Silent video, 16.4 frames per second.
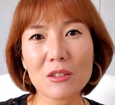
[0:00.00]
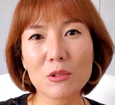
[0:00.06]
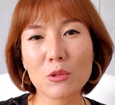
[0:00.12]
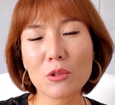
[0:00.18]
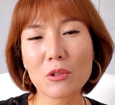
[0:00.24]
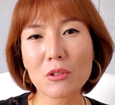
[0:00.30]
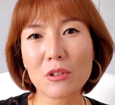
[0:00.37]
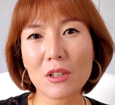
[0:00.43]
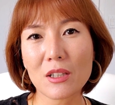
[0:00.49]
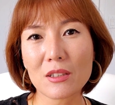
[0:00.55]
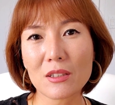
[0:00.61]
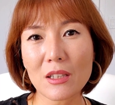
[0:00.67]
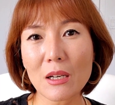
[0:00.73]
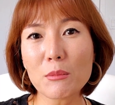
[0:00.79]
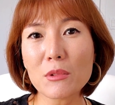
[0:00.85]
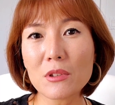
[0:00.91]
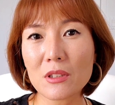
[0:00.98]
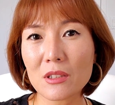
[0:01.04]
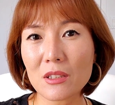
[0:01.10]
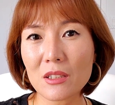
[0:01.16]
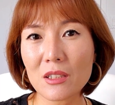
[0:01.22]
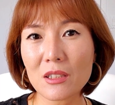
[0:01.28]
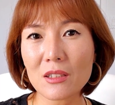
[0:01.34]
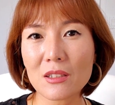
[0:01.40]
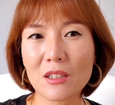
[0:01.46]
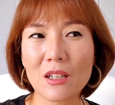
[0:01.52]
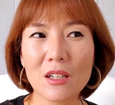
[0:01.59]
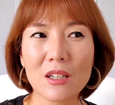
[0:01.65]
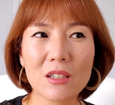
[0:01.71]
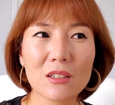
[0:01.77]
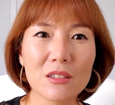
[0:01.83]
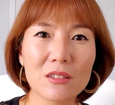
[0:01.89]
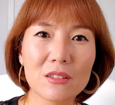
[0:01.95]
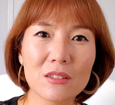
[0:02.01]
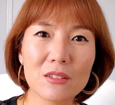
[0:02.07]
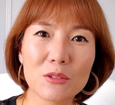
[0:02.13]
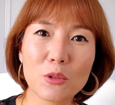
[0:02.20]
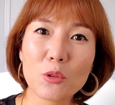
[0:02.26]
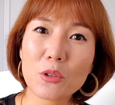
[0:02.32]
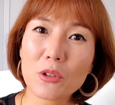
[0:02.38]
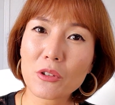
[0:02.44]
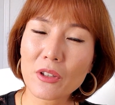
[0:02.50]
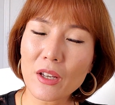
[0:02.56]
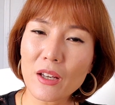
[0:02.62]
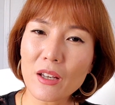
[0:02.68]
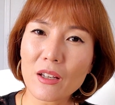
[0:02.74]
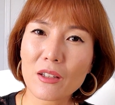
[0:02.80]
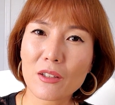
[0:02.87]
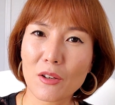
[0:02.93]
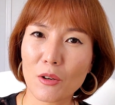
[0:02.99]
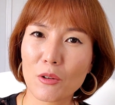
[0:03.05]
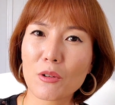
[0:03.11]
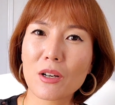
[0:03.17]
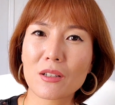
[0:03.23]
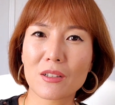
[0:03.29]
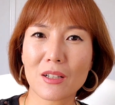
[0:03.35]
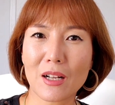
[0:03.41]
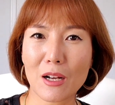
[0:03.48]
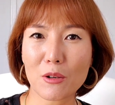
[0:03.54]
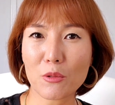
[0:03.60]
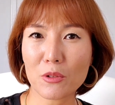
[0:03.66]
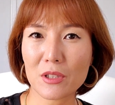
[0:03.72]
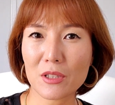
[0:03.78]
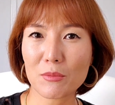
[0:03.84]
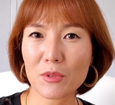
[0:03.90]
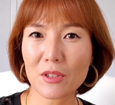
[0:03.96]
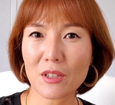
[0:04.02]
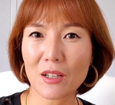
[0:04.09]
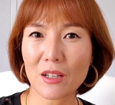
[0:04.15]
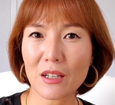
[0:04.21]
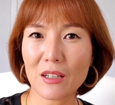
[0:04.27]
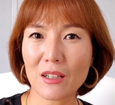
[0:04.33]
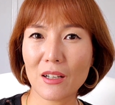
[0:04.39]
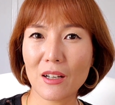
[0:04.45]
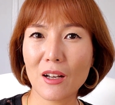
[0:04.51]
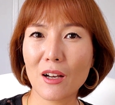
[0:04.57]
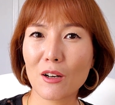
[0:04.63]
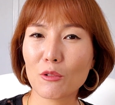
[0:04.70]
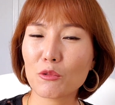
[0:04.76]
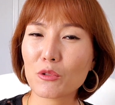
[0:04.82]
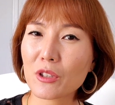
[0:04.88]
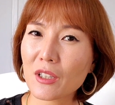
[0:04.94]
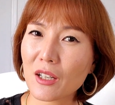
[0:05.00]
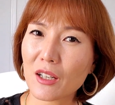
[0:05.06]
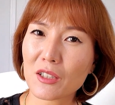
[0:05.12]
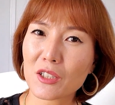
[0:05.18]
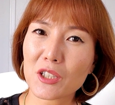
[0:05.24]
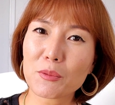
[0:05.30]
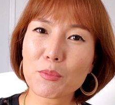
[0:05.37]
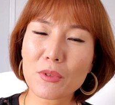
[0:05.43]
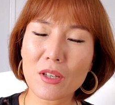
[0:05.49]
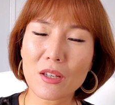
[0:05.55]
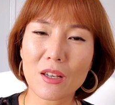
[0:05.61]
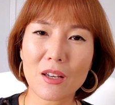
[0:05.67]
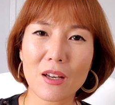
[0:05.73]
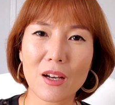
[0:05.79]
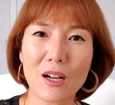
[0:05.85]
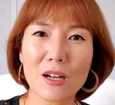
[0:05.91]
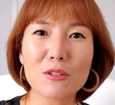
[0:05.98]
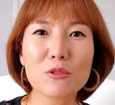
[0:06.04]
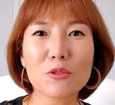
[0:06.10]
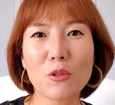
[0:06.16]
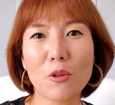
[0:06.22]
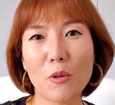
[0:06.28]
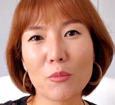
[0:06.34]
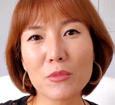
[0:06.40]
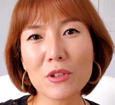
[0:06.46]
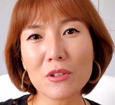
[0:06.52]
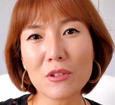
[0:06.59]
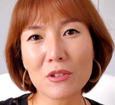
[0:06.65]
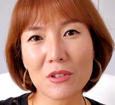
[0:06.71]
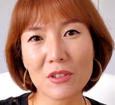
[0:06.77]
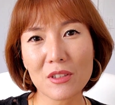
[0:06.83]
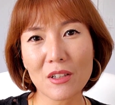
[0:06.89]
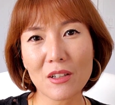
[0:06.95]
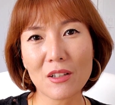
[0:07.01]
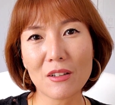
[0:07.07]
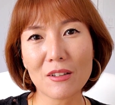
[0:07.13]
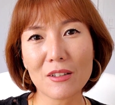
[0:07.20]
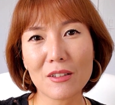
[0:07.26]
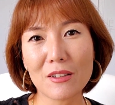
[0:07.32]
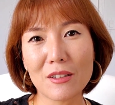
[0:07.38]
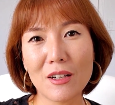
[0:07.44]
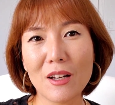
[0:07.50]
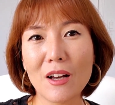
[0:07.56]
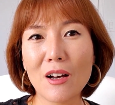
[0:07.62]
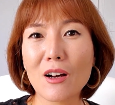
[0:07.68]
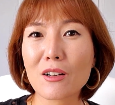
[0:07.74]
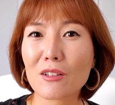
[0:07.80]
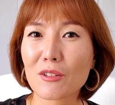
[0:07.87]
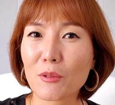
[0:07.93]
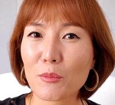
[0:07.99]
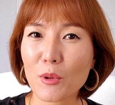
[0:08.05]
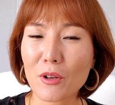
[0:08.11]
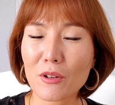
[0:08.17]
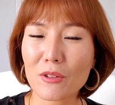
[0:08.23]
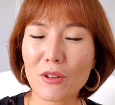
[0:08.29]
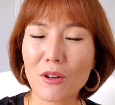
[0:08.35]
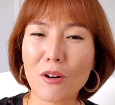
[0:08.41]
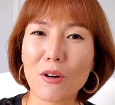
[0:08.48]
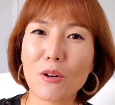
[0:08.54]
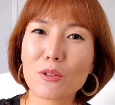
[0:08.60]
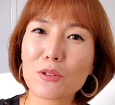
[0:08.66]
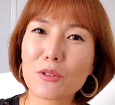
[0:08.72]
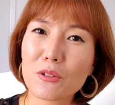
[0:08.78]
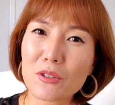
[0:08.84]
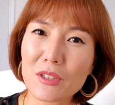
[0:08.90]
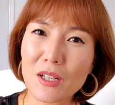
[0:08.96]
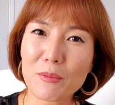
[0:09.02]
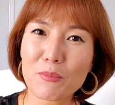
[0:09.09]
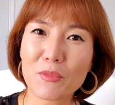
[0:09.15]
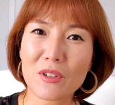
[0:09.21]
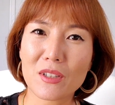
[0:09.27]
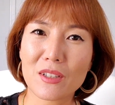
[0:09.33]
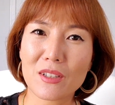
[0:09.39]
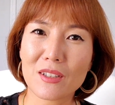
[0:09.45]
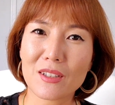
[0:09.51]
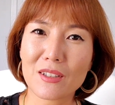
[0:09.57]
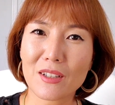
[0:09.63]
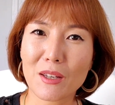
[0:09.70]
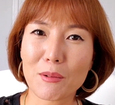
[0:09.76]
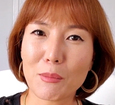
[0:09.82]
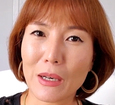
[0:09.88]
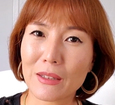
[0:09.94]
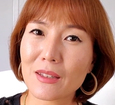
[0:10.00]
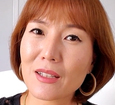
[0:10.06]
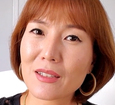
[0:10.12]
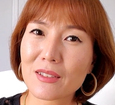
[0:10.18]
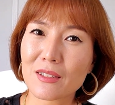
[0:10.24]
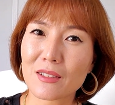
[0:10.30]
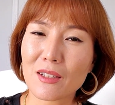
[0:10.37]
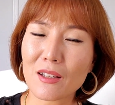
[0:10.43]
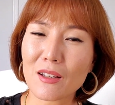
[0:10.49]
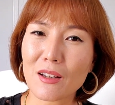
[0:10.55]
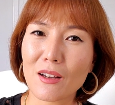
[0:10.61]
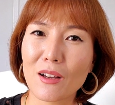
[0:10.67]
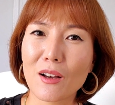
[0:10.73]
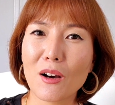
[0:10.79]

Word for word: 노력과 땀을 흘린 그 노력의 결과를 갖고 있습니다. 우리가 쉽게 할 수 없는 것들이에요. 그러면 어떤 사람들이 이렇게 만났을 때,